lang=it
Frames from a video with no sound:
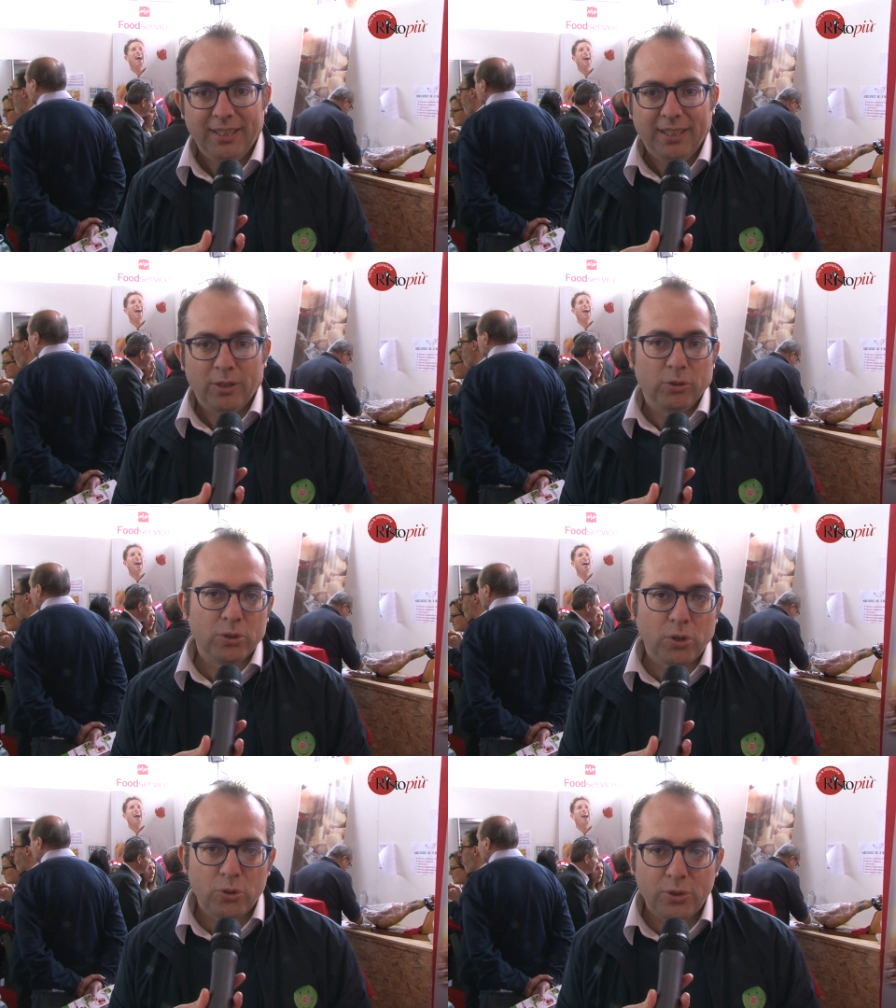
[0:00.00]

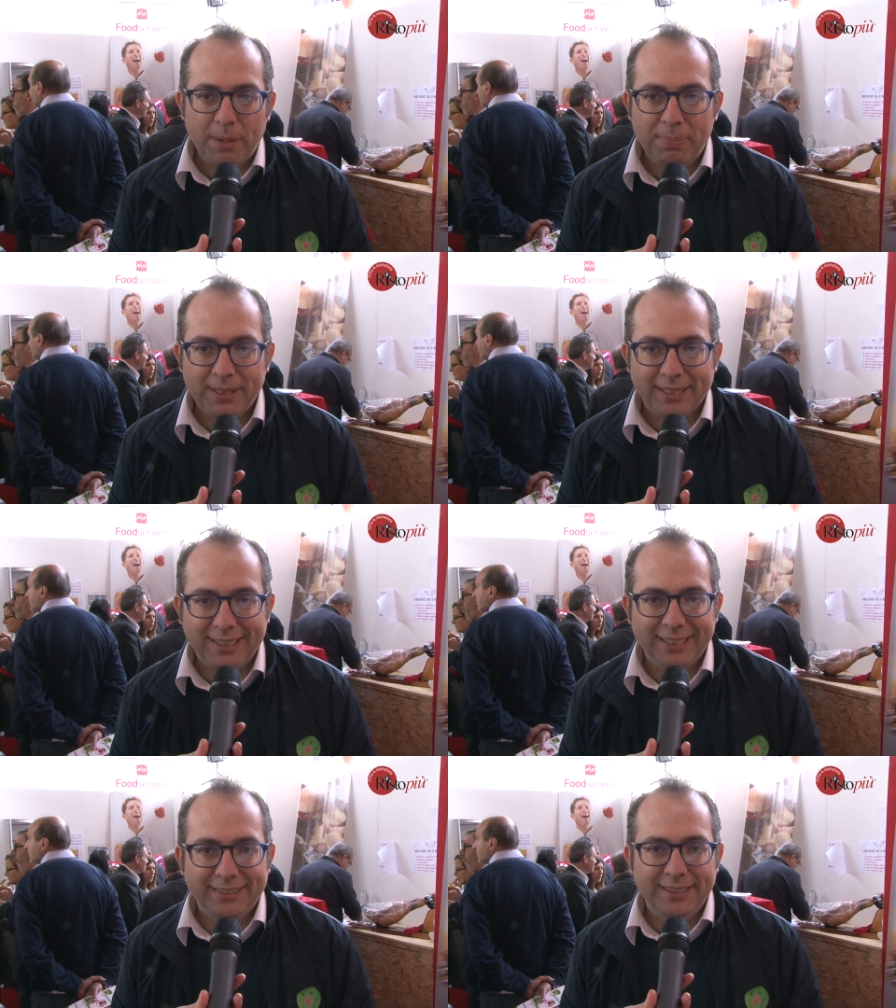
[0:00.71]
Conosco Giuseppe da
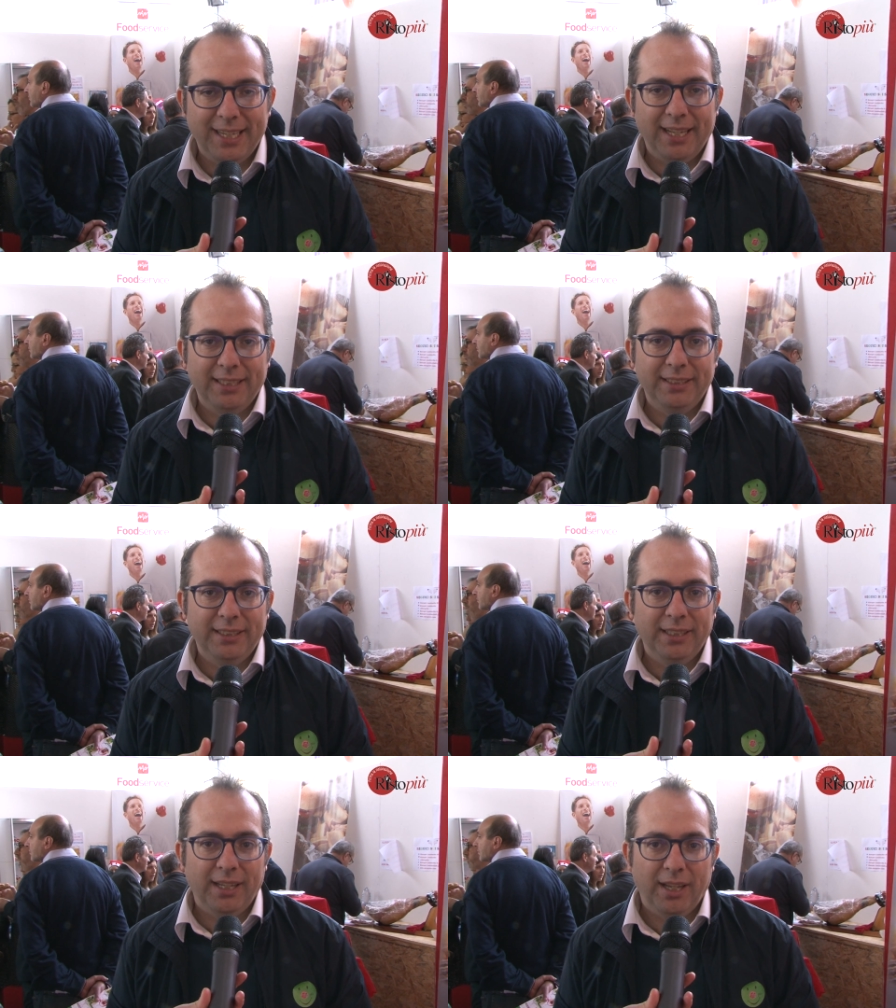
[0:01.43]
tanti
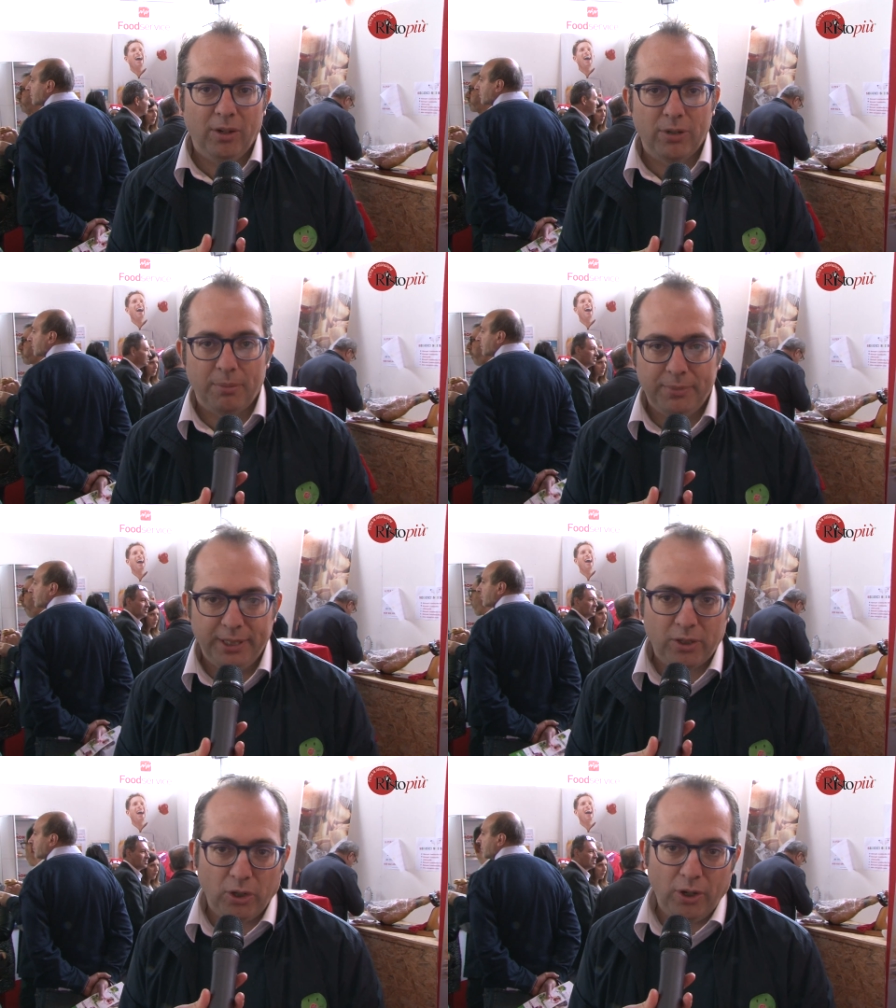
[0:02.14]
anni, è un
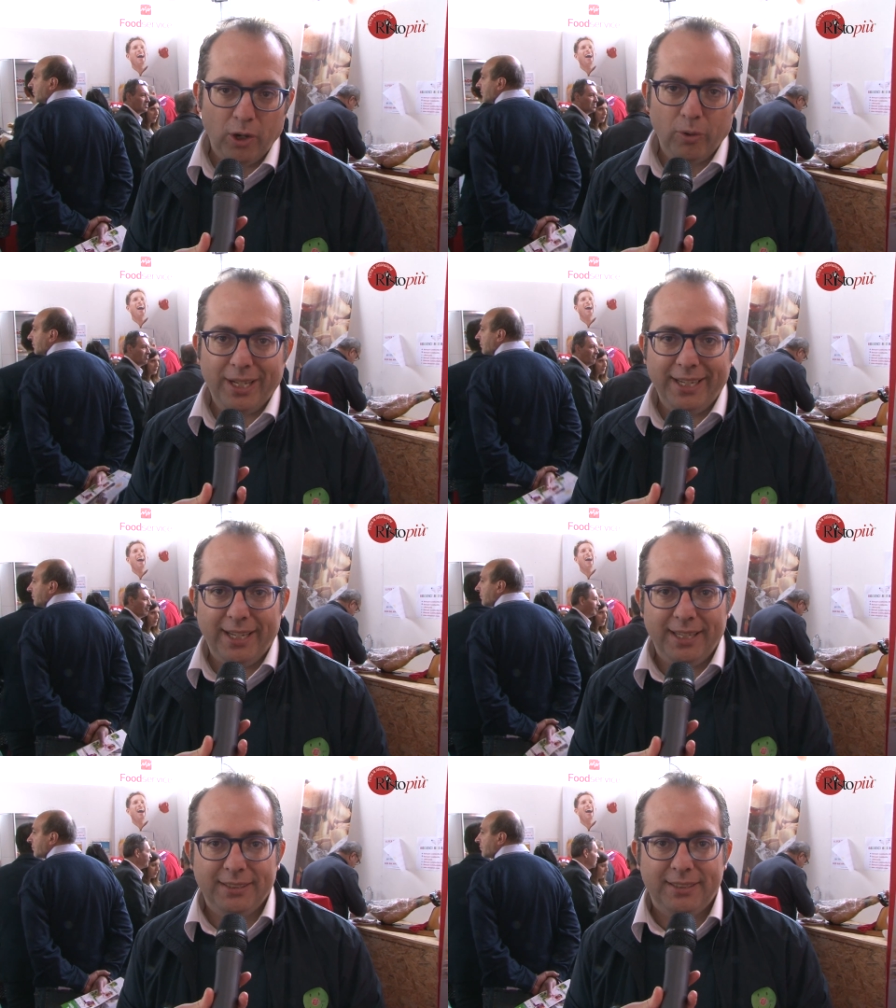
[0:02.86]
amico, è un
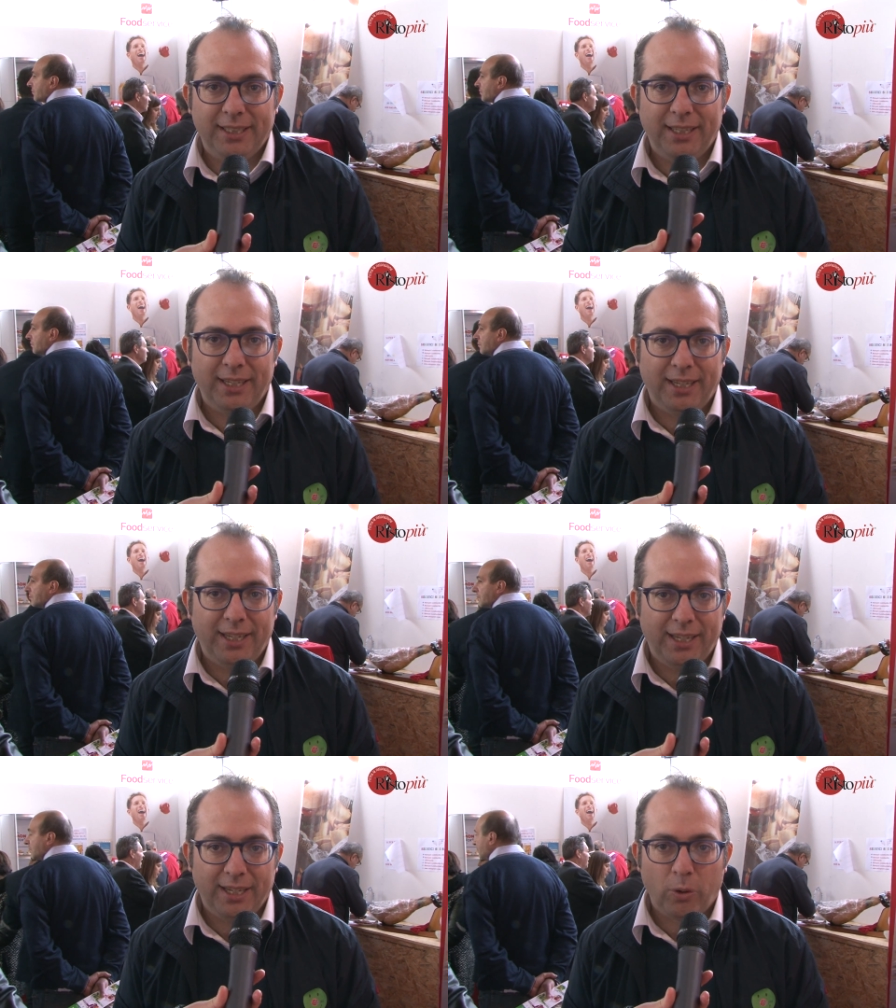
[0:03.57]
cliente
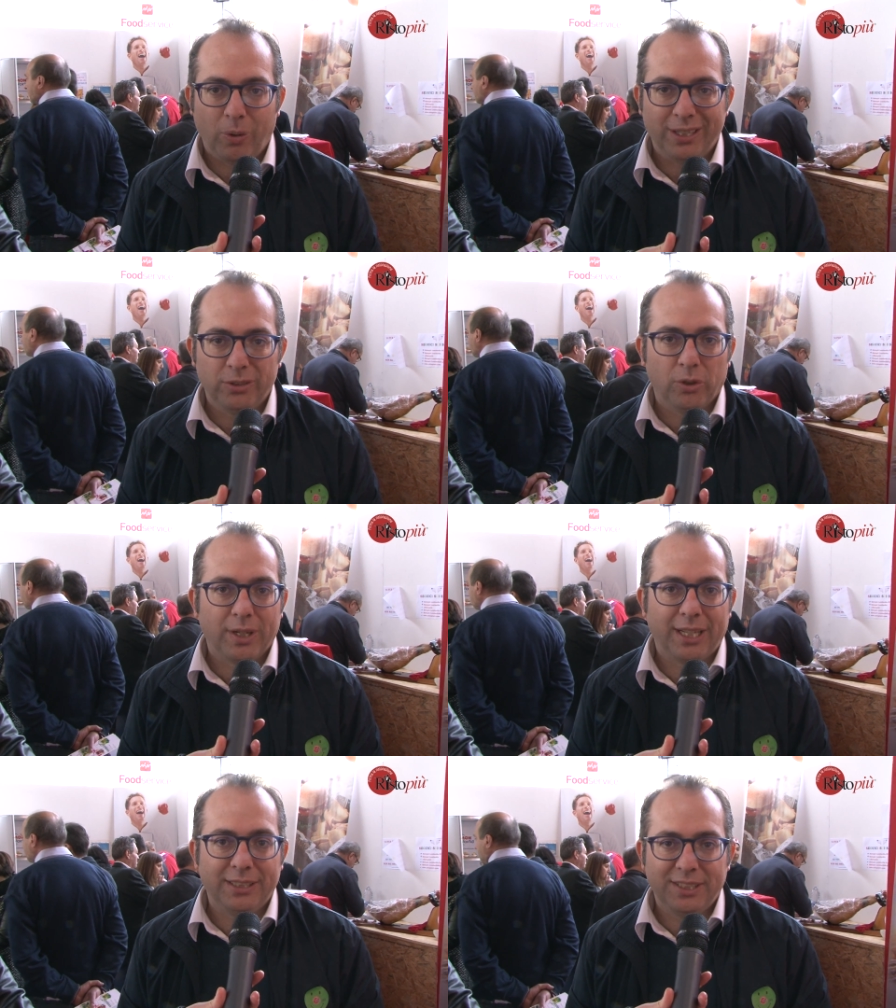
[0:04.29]
e quando
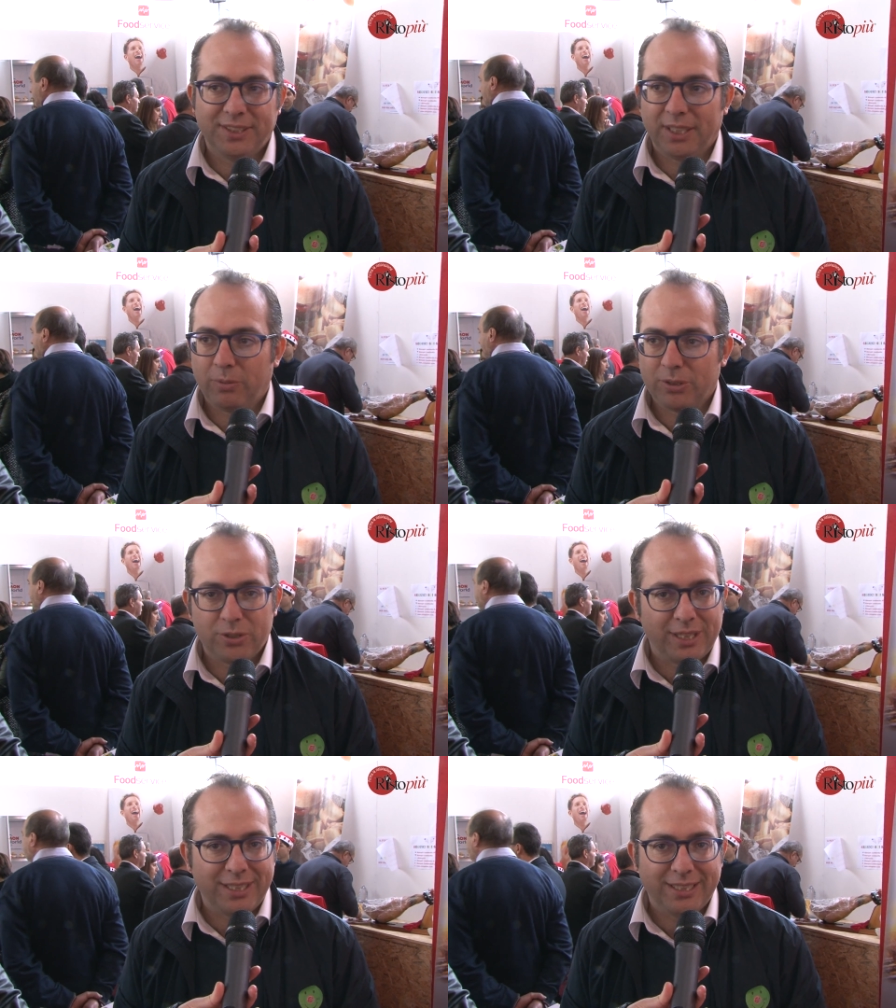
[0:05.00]
organizza questo
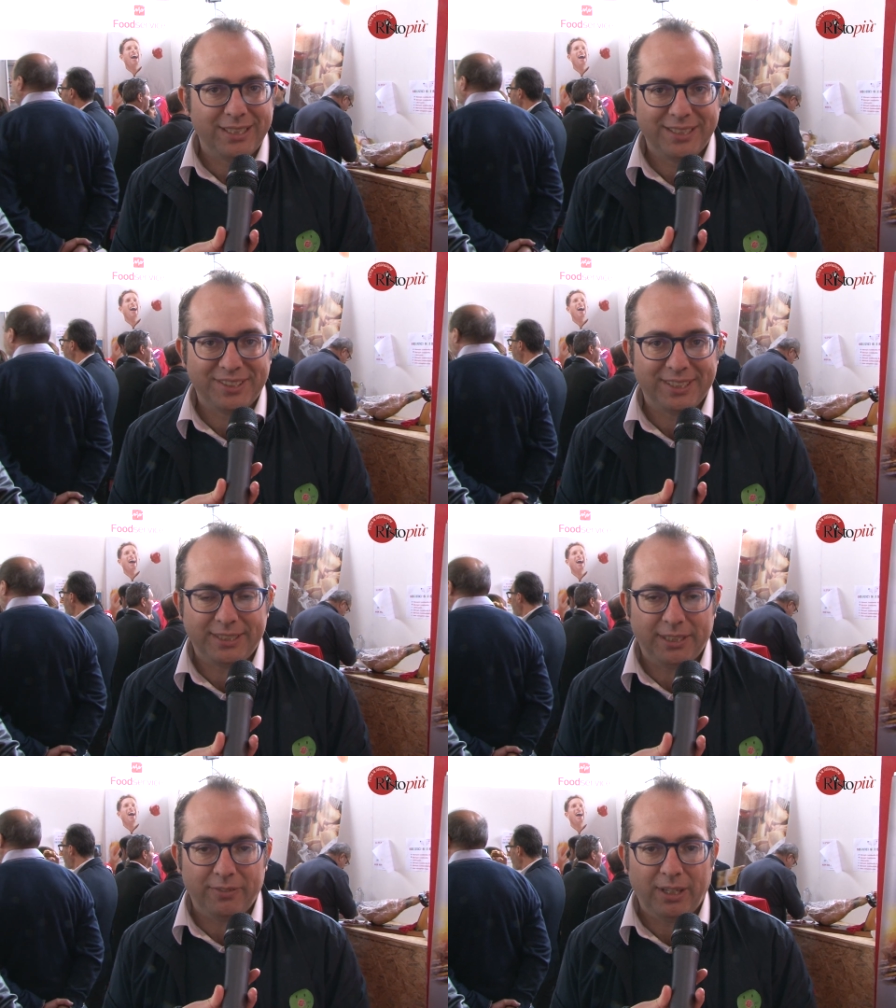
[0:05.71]
genere di
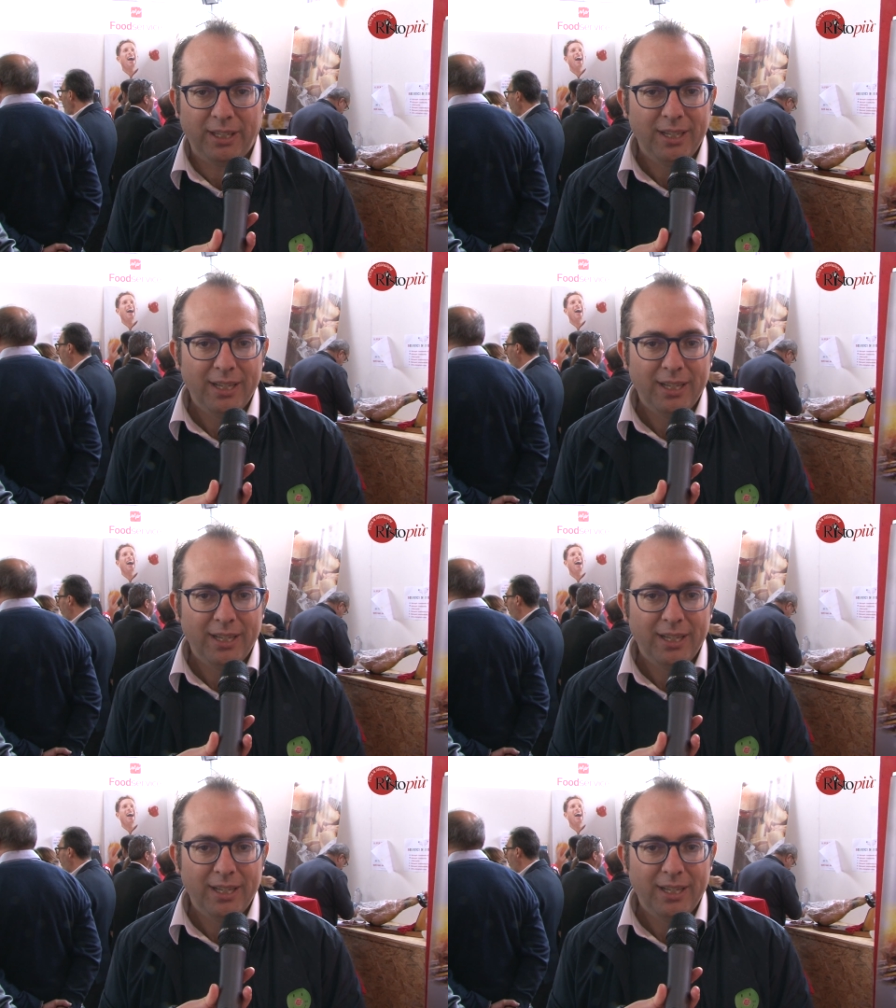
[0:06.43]
iniziative